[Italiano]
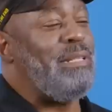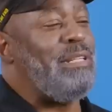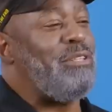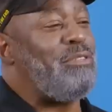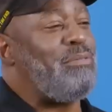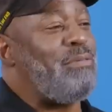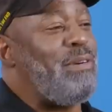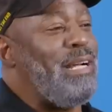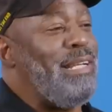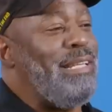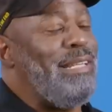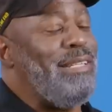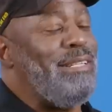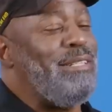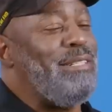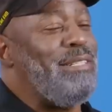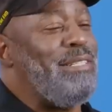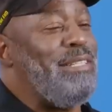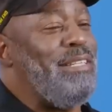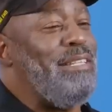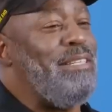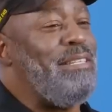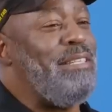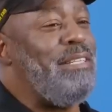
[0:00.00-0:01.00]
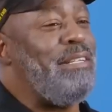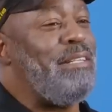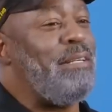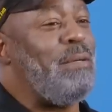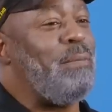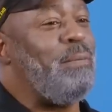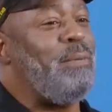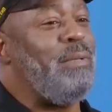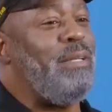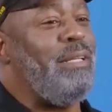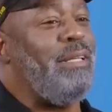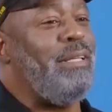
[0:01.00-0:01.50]
Questa è la compagnia
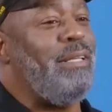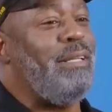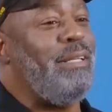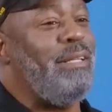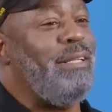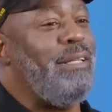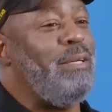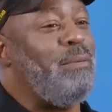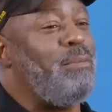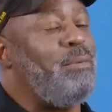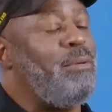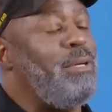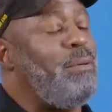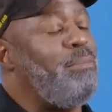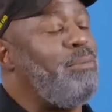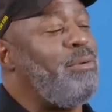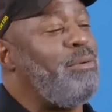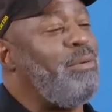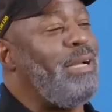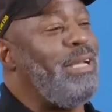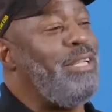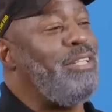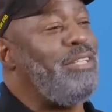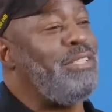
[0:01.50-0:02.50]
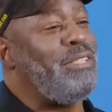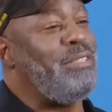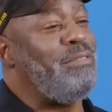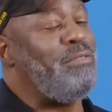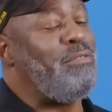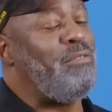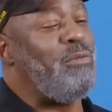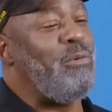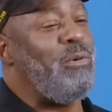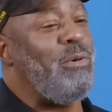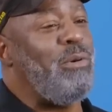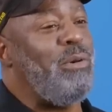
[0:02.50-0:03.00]
ISI, durante la
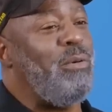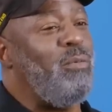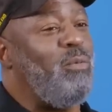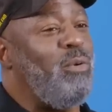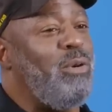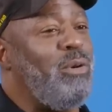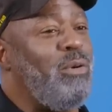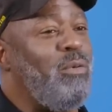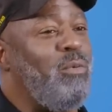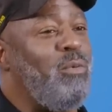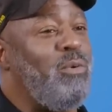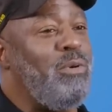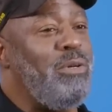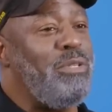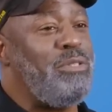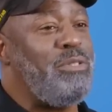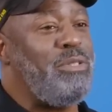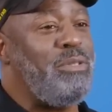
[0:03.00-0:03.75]
preparazione alla Seconda Guerra